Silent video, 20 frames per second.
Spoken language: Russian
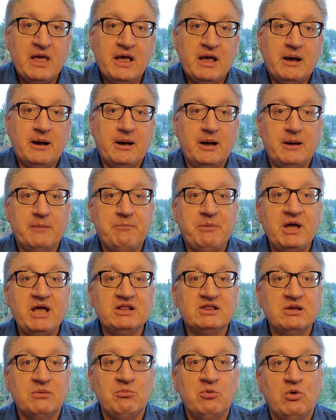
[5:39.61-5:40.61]
А,
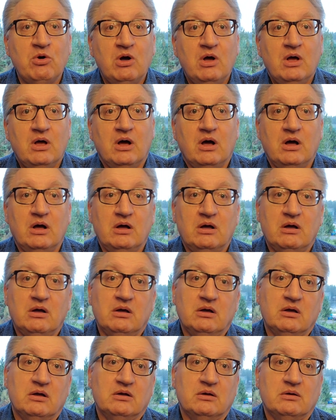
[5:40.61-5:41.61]
поэтому
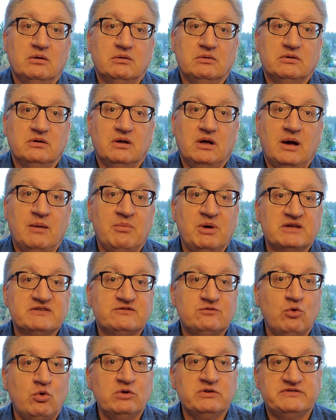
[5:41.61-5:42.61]

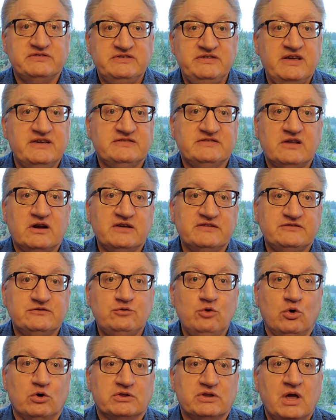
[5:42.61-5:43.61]
Amazon а, здесь
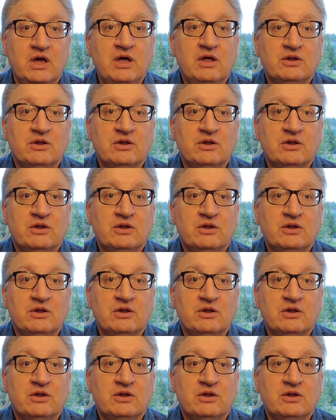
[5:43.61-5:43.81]
растет.